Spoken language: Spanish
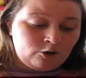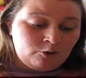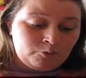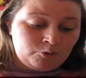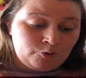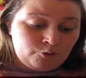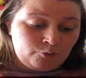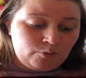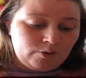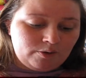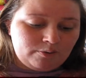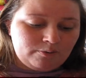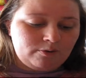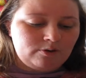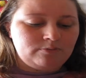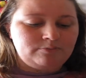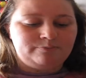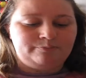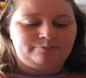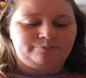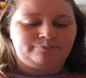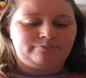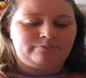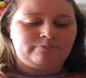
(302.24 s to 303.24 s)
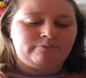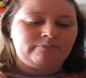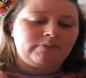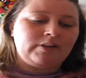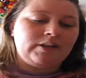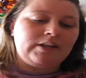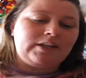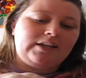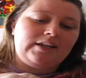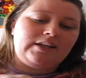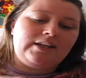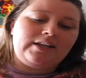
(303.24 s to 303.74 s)
como nuevo
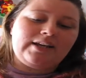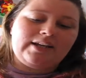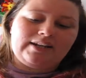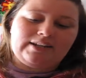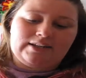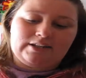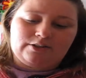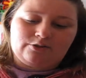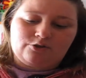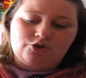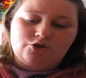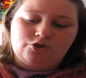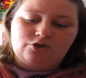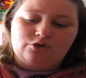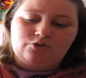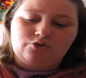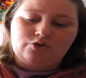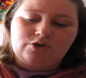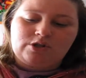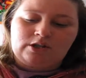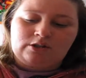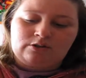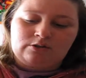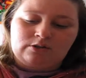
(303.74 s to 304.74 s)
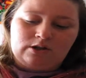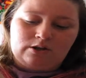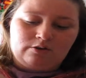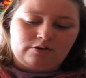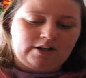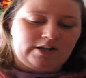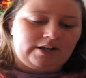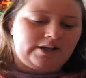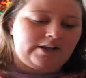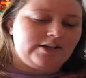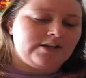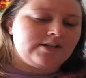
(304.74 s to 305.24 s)
y el que yo estoy usando
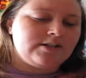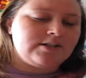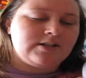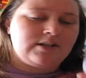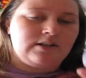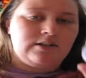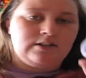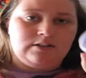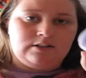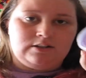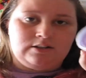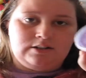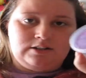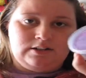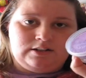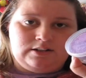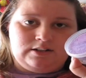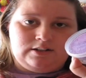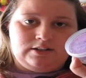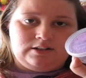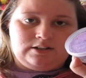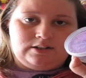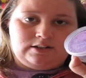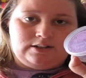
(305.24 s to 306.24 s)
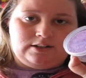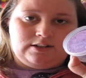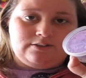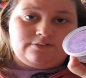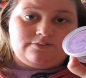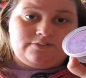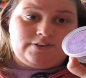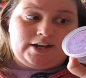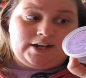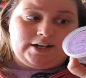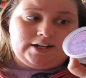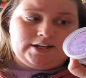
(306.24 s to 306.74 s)
ahora es el
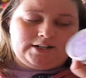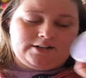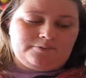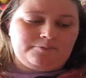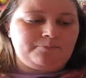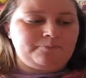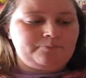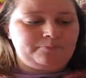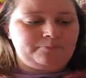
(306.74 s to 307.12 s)
Fairy.